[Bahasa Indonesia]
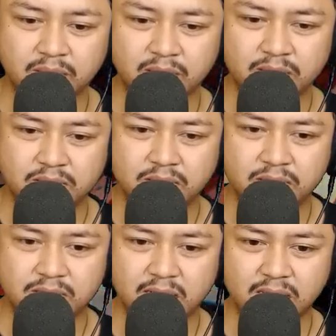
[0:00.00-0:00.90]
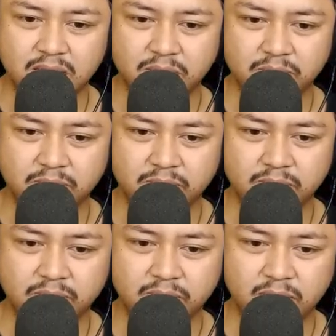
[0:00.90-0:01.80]
Reach this item.
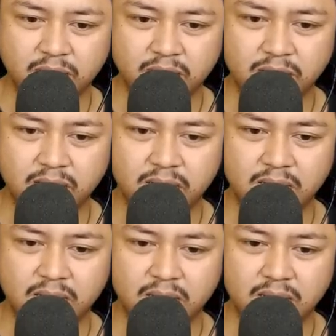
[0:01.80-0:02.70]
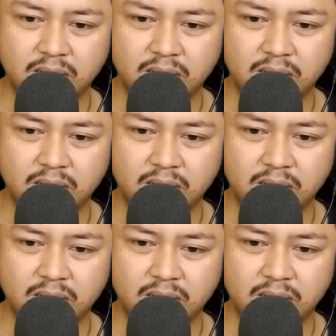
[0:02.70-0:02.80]
Ah, ini kah?